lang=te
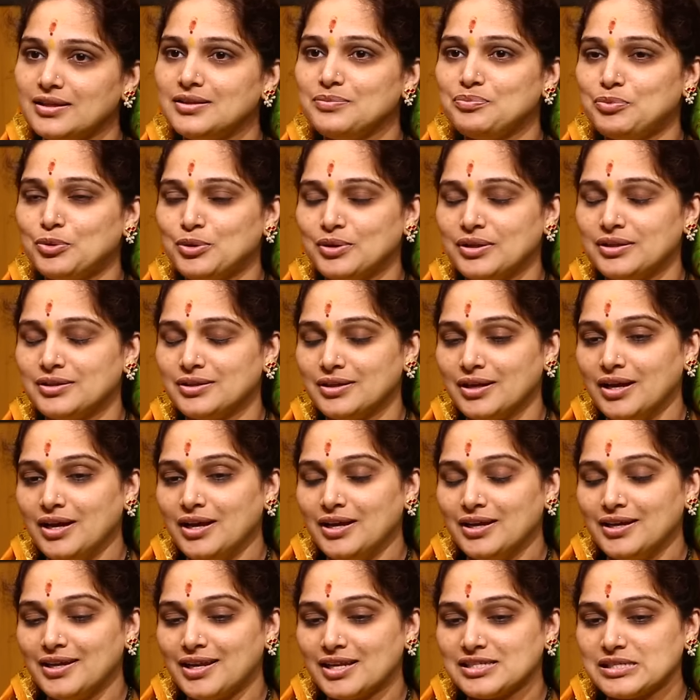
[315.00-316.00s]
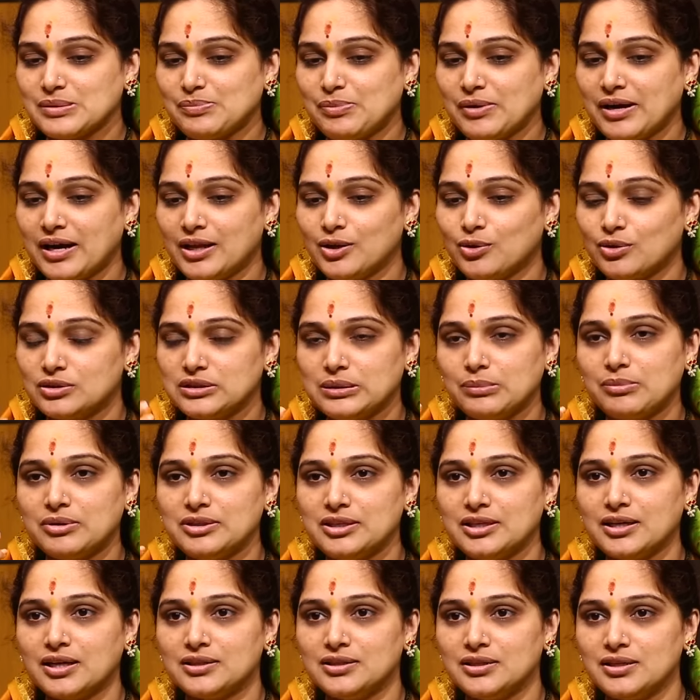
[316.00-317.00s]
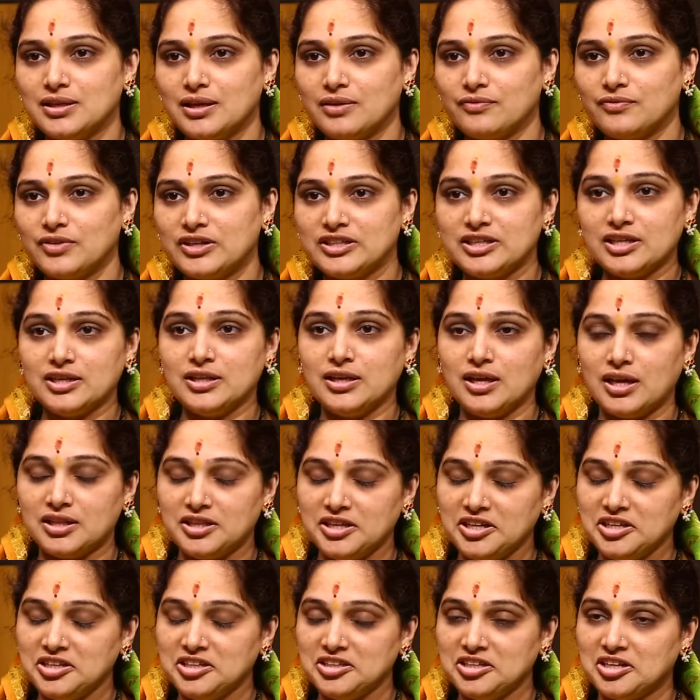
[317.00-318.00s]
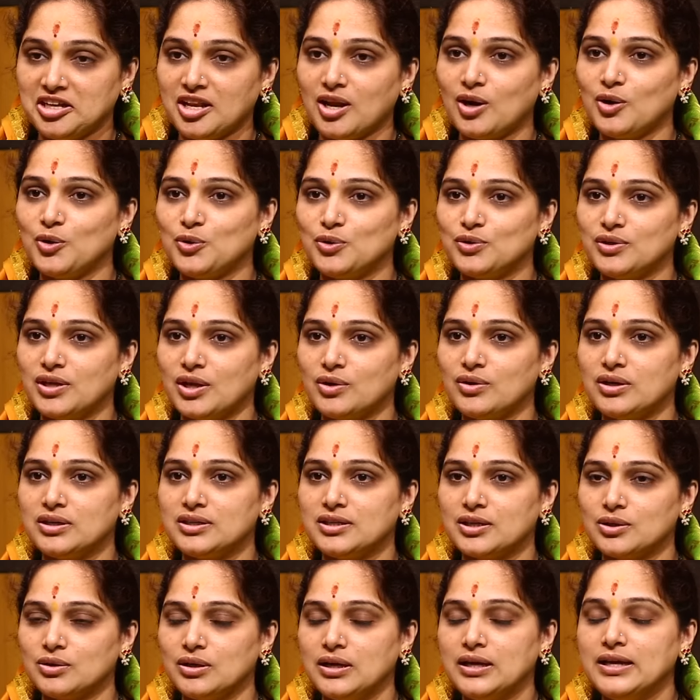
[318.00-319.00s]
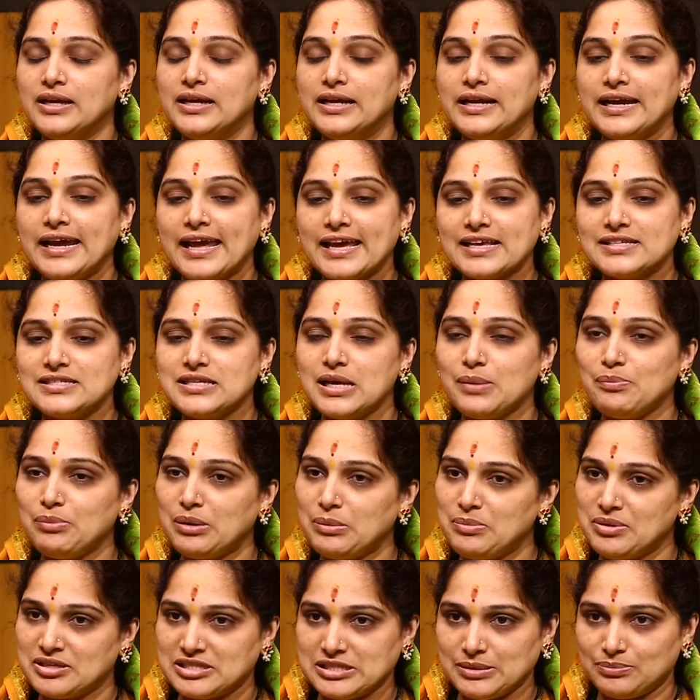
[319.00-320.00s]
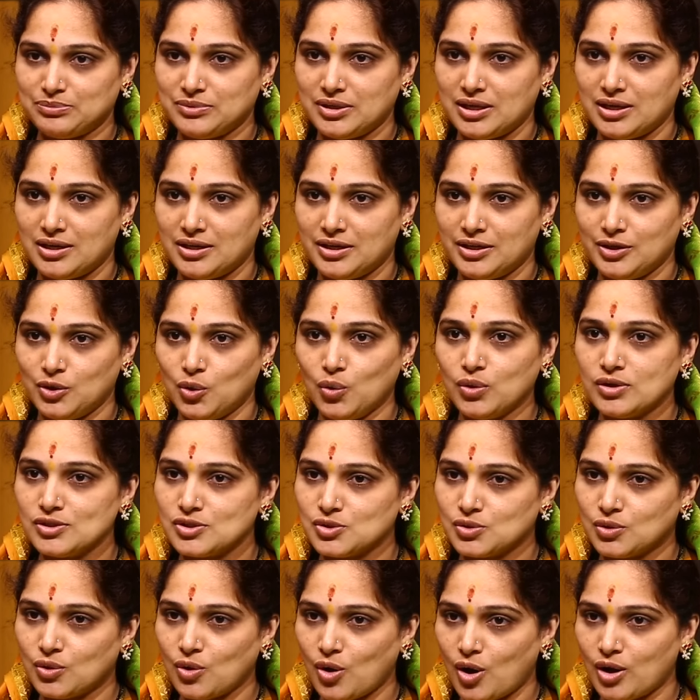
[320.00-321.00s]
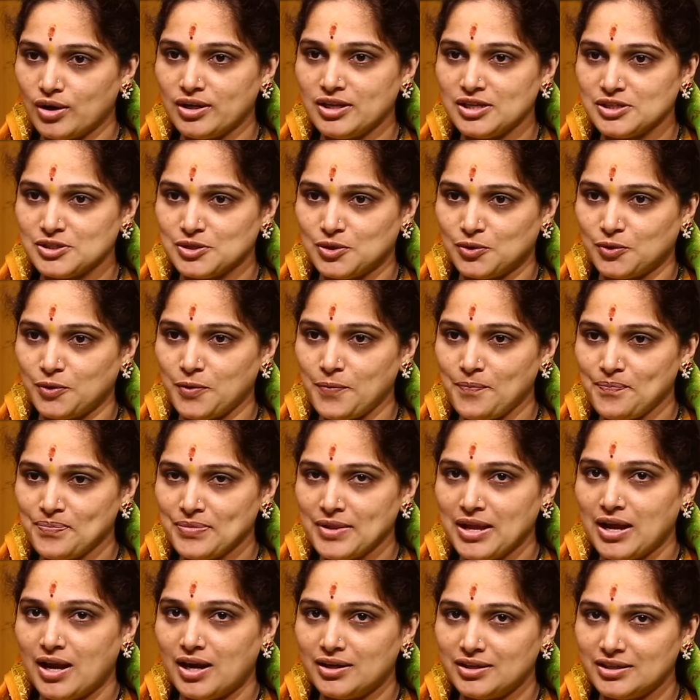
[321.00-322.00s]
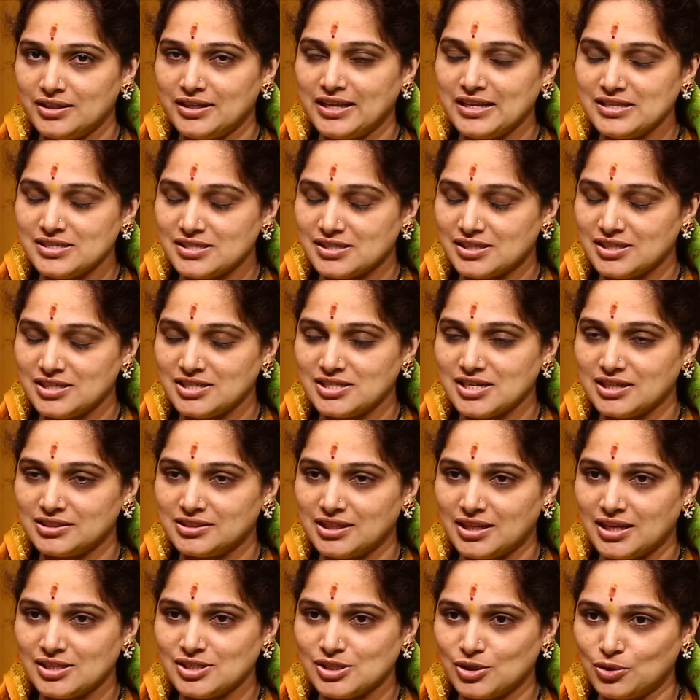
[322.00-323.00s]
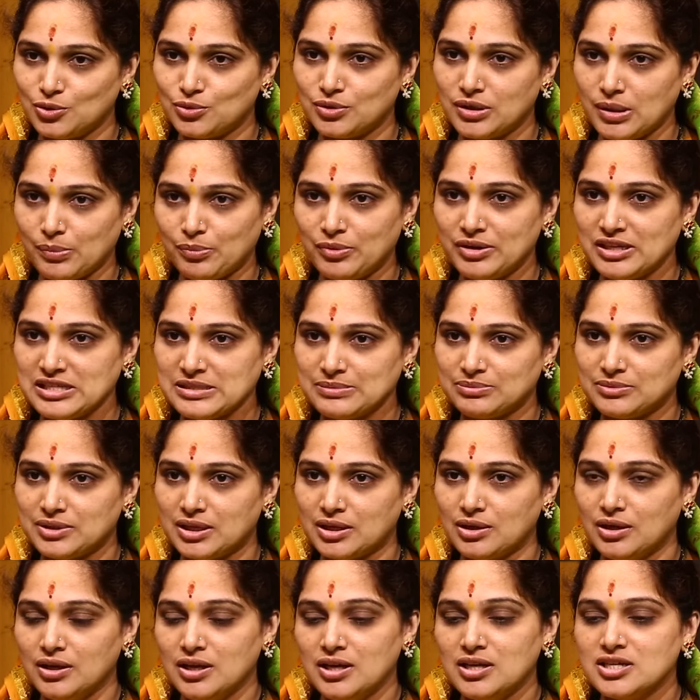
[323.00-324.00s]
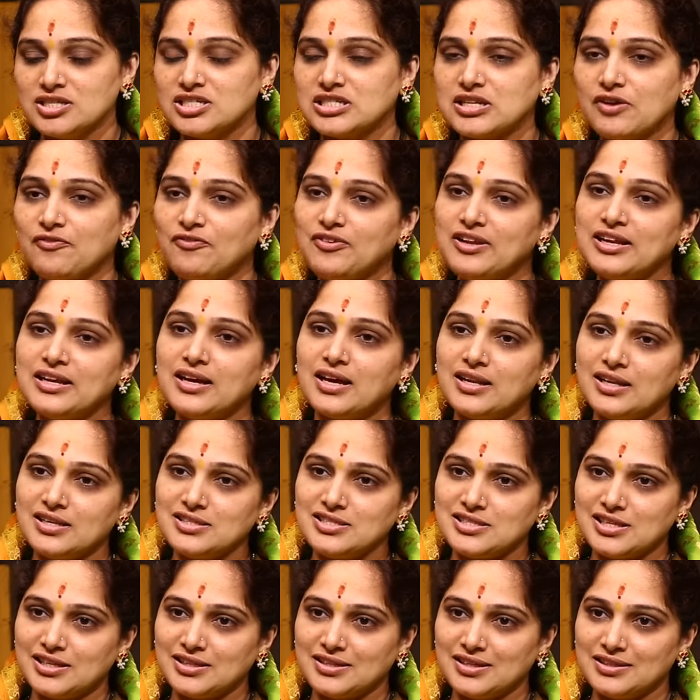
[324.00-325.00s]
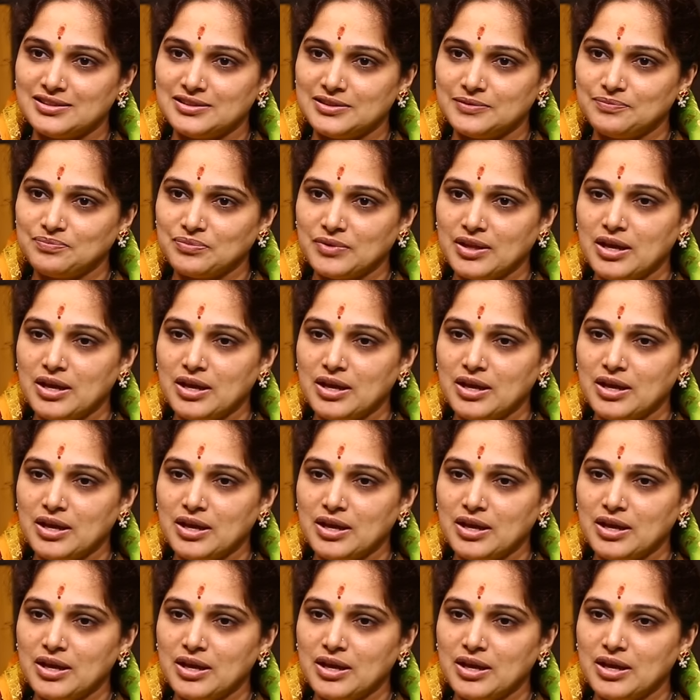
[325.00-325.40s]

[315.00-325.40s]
ఇప్పుడు ఇది ఇలా చెప్పంగానే కొంతమందికి అది వెంటనే అదేంటిది ఇట్లా అంటున్నారు అంటారు ఎగ్జాంపుల్ మీకు చెప్తానండి ఒక కాలేజ్లో అంటే నేను శ్రీ చైతన్యం చదువుకున్నప్పుడు నేను చెప్తాను షఫ్లింగ్ అనేది జరిగేది